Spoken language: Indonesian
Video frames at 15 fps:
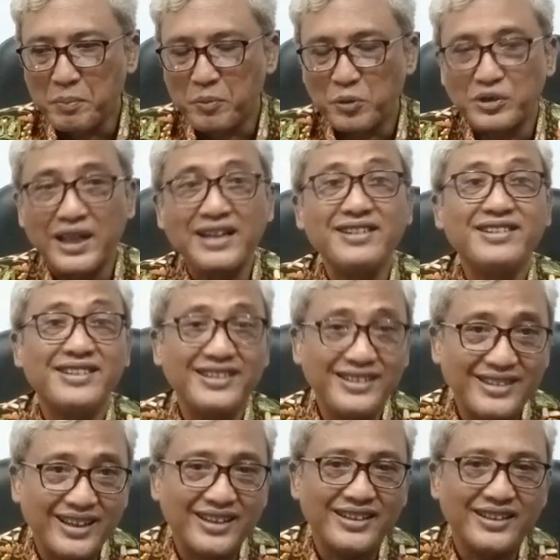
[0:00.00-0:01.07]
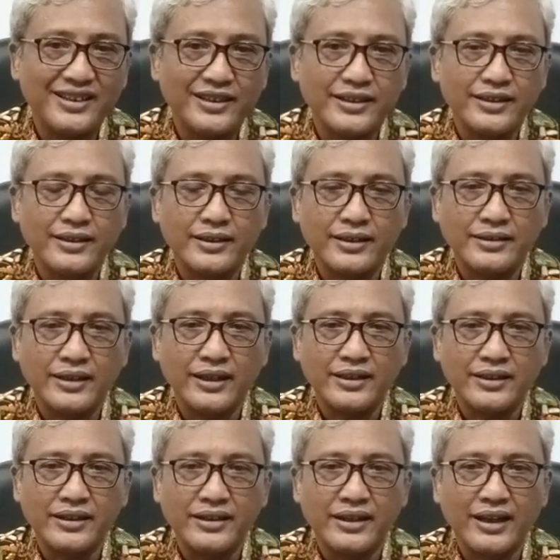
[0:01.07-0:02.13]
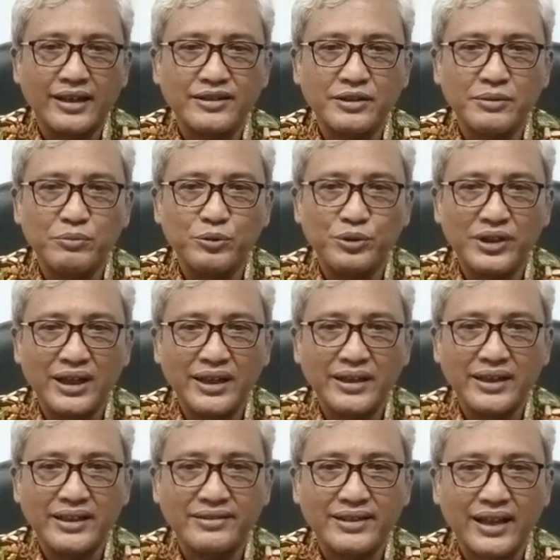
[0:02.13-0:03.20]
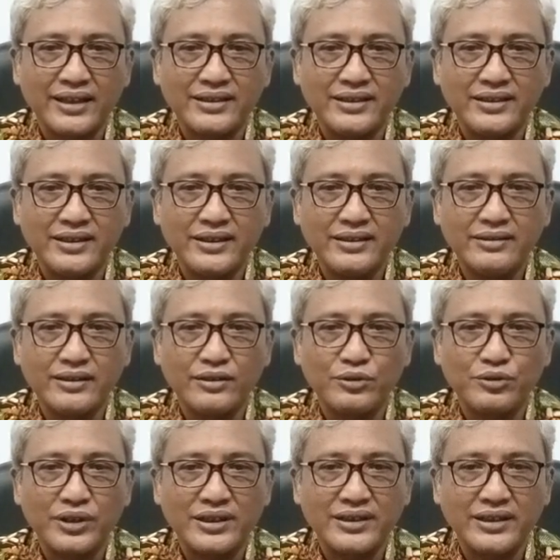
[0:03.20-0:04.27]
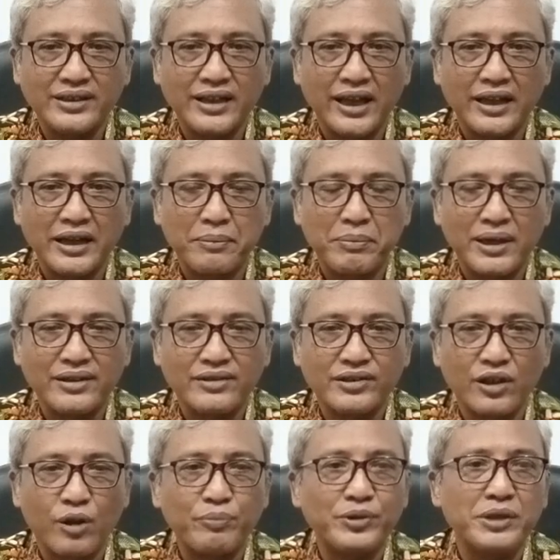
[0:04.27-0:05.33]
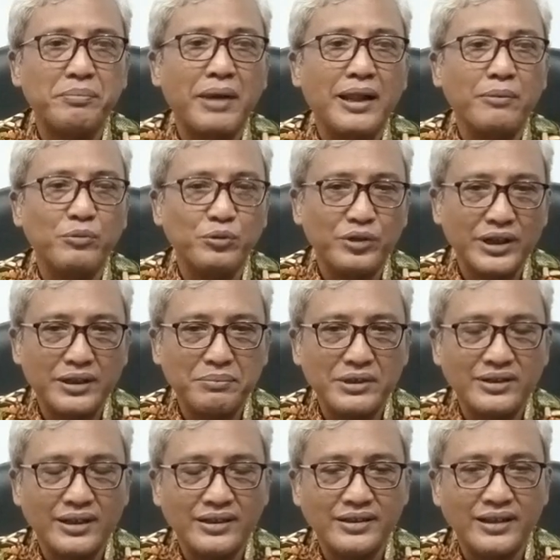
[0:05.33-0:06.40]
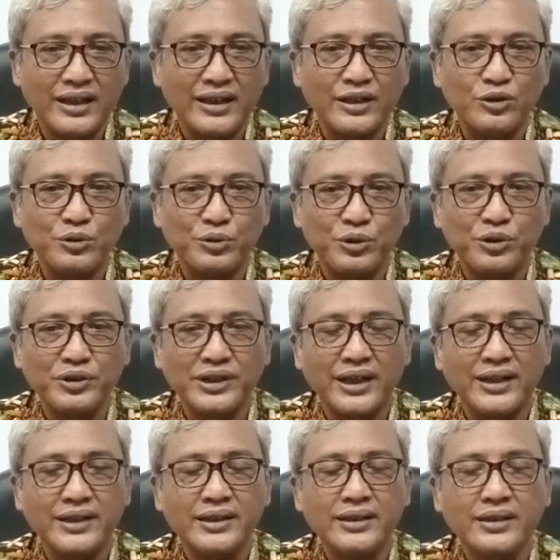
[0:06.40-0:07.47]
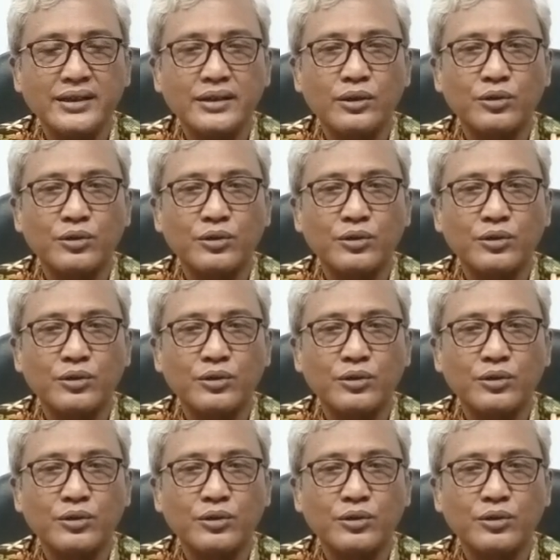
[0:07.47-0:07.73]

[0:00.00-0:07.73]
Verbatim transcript: potensi dari dari generasi muda yang saat ini tentu saja diharapkan seoptimal mungkin menjadi daya dukung dari